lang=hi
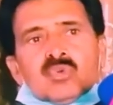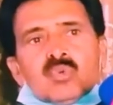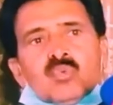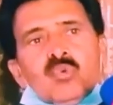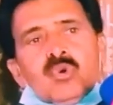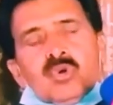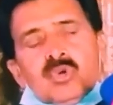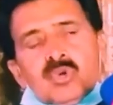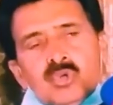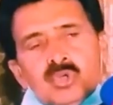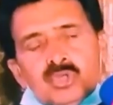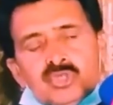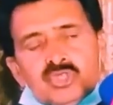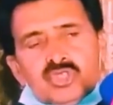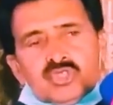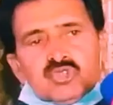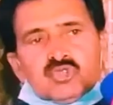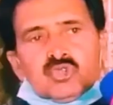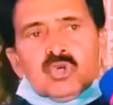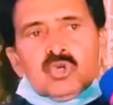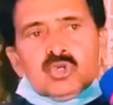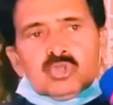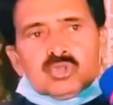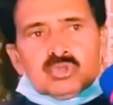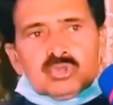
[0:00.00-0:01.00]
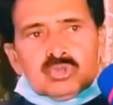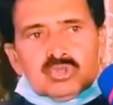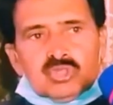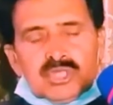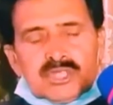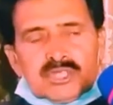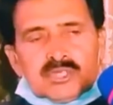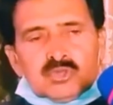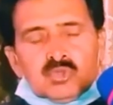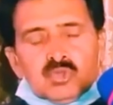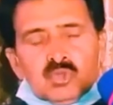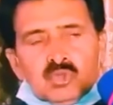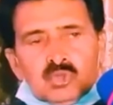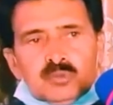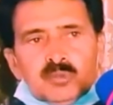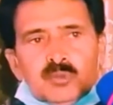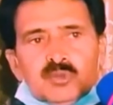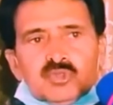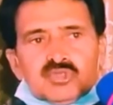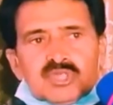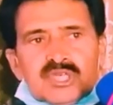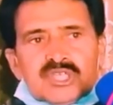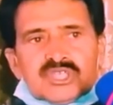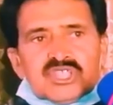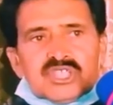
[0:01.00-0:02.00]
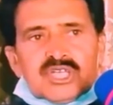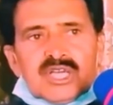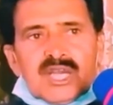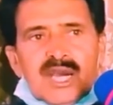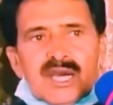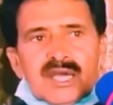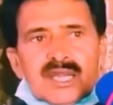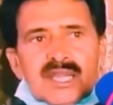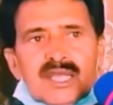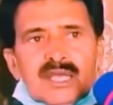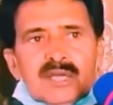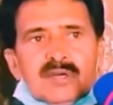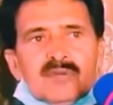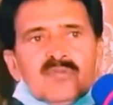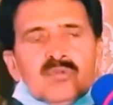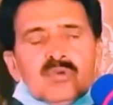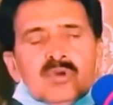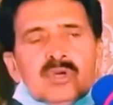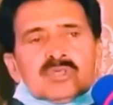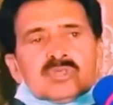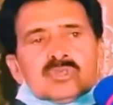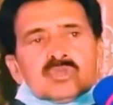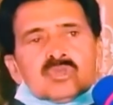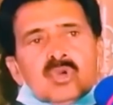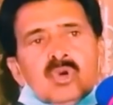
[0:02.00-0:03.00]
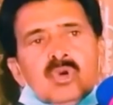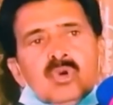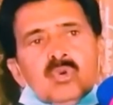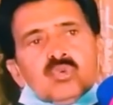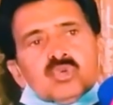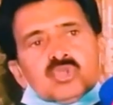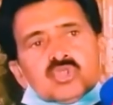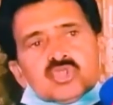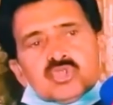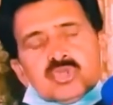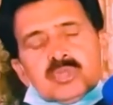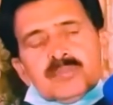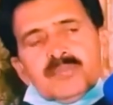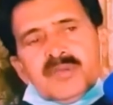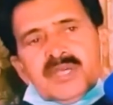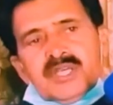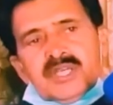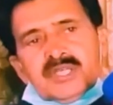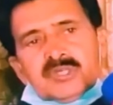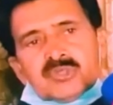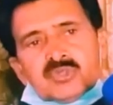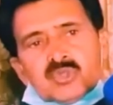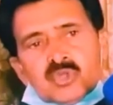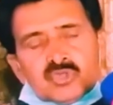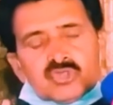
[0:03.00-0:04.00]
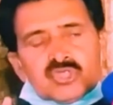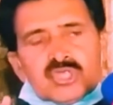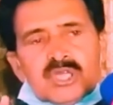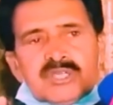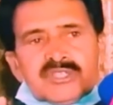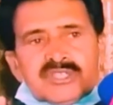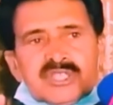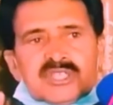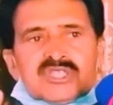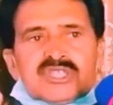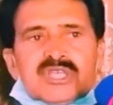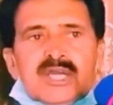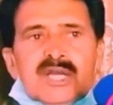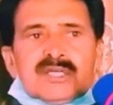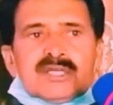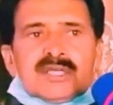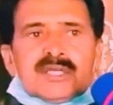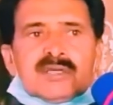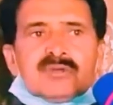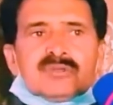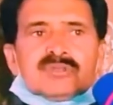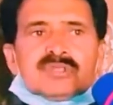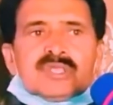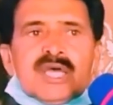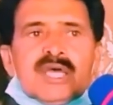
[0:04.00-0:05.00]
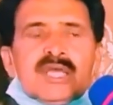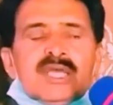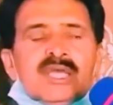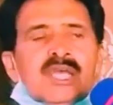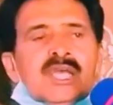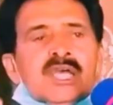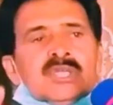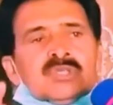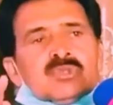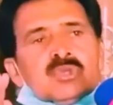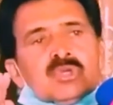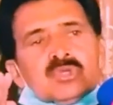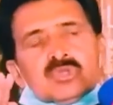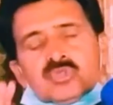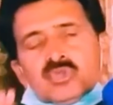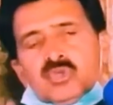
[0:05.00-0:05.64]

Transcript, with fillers: वो खुद टूट फूट का शिकार है तो उसमें सोशल डिसऑर्डर होता है तो